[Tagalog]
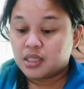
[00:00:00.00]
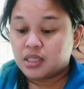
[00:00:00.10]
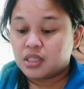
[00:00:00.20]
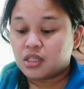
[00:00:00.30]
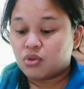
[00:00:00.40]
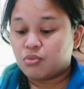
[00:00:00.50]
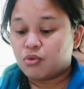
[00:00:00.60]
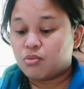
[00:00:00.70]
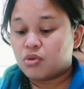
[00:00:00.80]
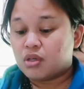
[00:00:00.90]
Hindi siya
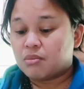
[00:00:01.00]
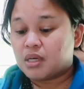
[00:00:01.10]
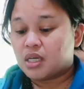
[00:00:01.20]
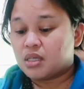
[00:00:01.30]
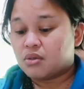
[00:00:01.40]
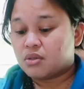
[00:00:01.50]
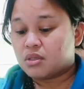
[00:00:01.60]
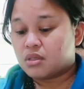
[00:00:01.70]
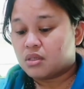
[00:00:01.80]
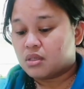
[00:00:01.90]
tumubo ng
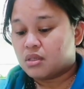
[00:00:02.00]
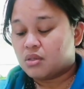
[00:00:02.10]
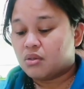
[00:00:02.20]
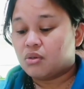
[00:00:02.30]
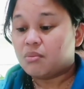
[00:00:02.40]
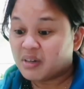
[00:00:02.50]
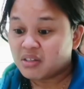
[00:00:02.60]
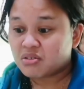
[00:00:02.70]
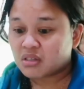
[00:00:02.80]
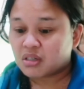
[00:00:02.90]
maayos.
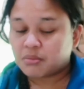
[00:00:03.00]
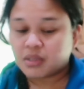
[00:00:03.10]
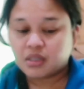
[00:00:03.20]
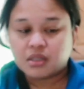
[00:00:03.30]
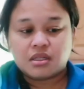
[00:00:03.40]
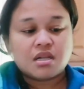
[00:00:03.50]
Umayos ka naman.